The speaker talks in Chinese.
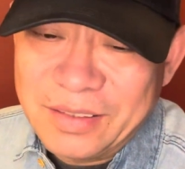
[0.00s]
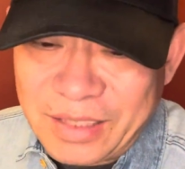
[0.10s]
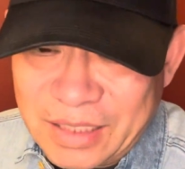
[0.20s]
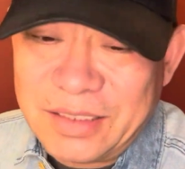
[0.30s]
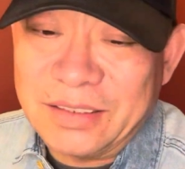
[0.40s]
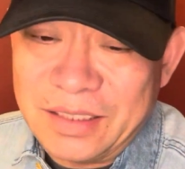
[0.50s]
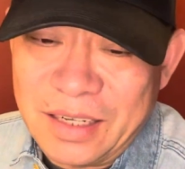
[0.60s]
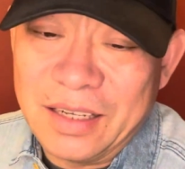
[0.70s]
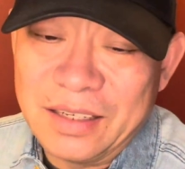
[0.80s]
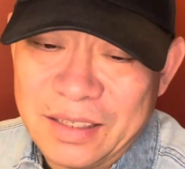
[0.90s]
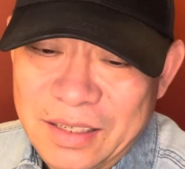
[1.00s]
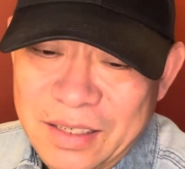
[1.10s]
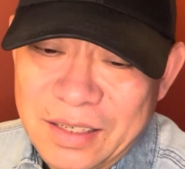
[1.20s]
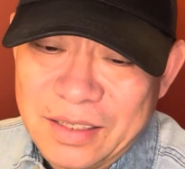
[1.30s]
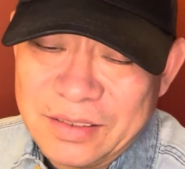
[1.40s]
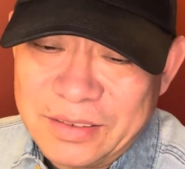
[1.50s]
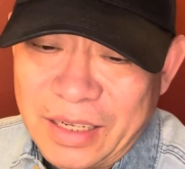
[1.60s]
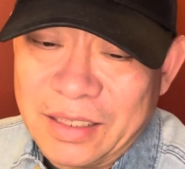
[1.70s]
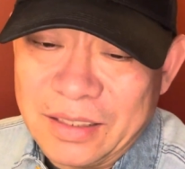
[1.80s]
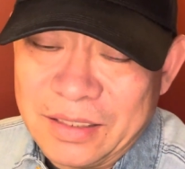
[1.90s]
但是啊，
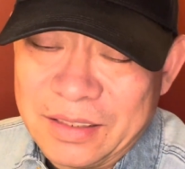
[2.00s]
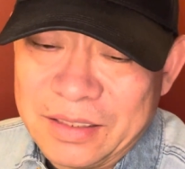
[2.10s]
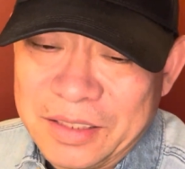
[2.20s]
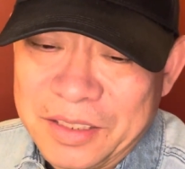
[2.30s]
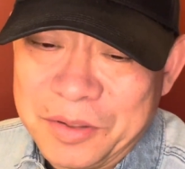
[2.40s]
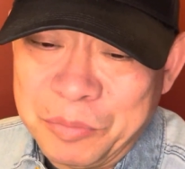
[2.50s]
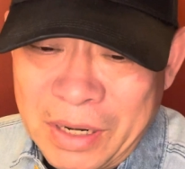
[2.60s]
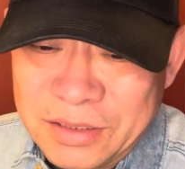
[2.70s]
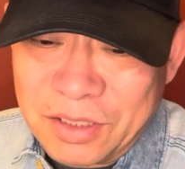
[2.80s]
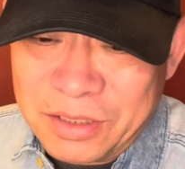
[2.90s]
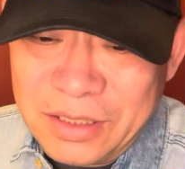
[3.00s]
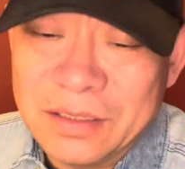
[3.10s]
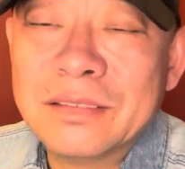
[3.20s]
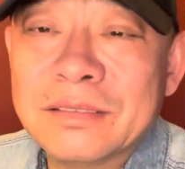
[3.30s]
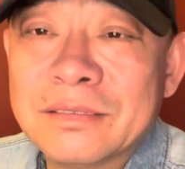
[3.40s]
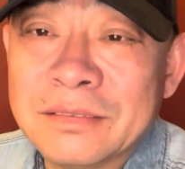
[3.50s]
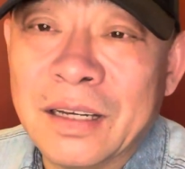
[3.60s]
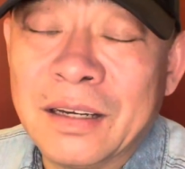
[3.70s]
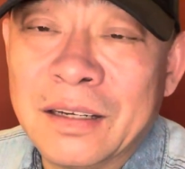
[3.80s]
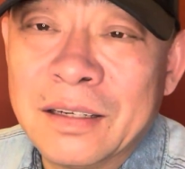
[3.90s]
这个马小丽
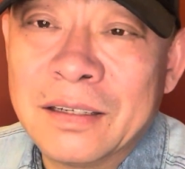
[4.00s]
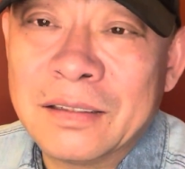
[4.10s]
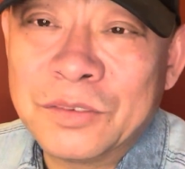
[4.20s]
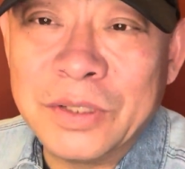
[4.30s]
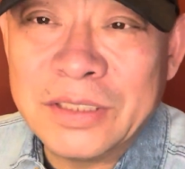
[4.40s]
啊，对